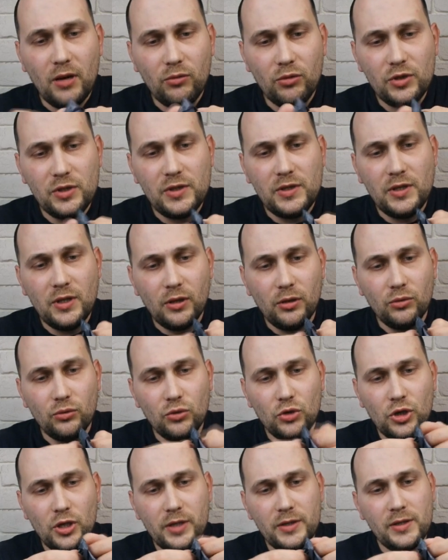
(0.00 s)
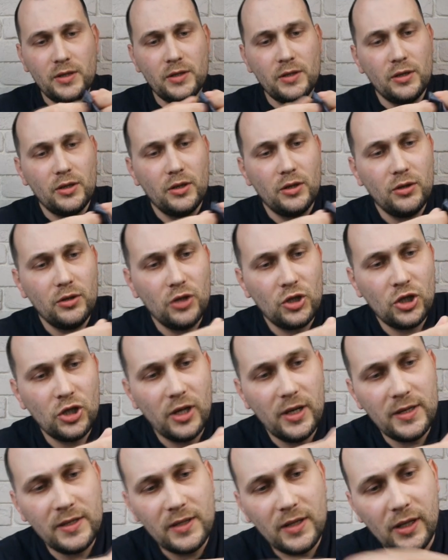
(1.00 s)
я вот сделал уже здесь
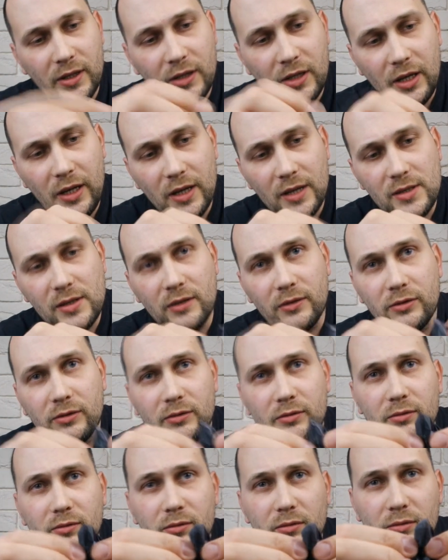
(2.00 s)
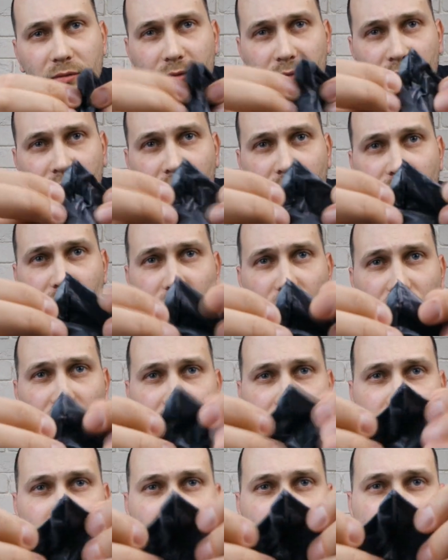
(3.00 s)
6 надрезов. Вот,
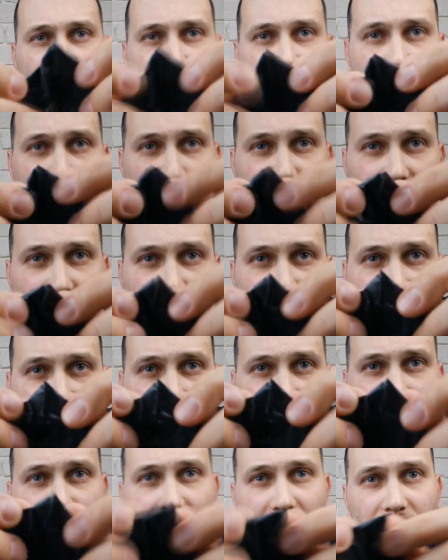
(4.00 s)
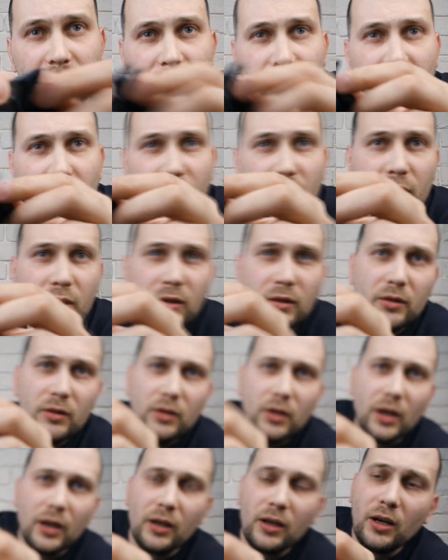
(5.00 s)
чтобы вам было видно.
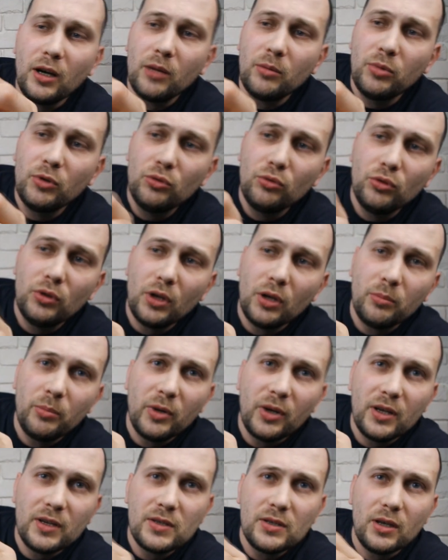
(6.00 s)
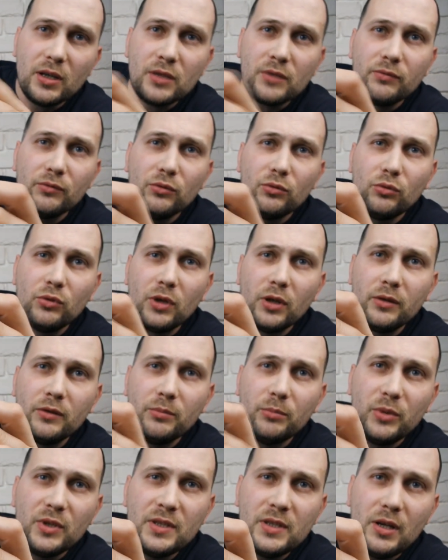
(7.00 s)
Так, как бы тут так показать? Ну, как
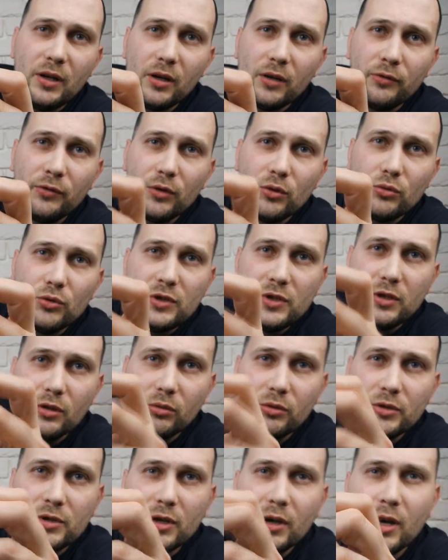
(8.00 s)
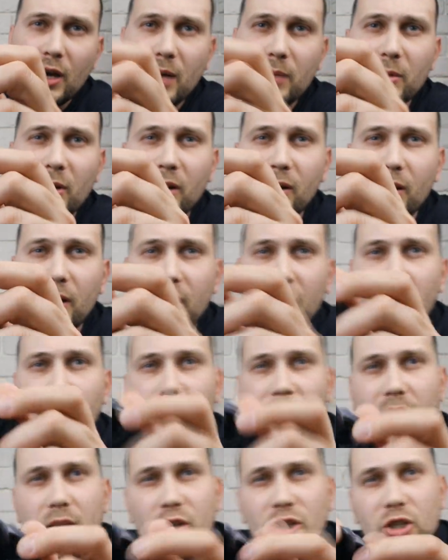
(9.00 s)
быстренько фокусируйся, камера.
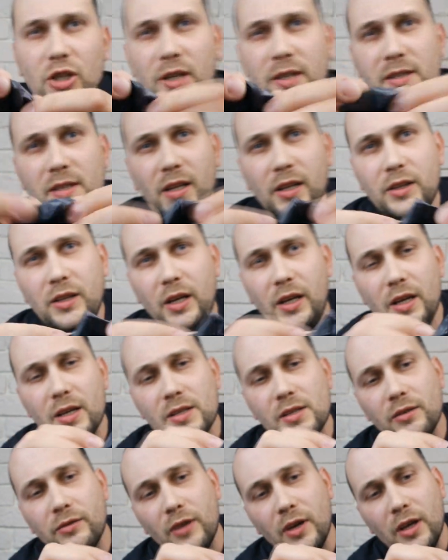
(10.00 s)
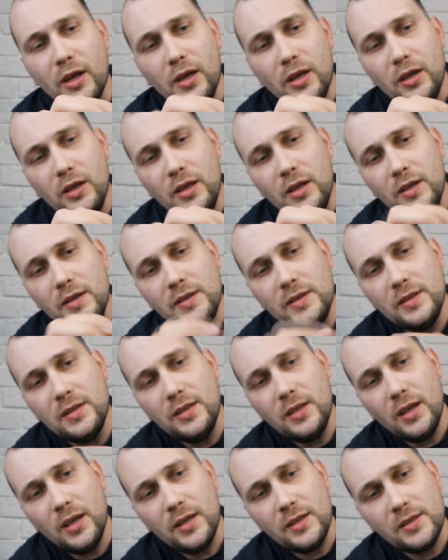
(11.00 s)
6 надрезов. И
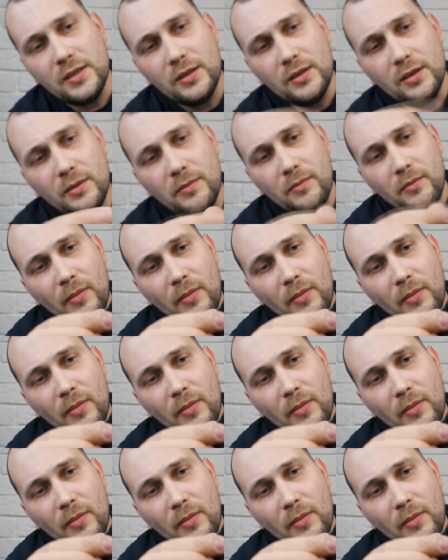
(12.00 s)
здесь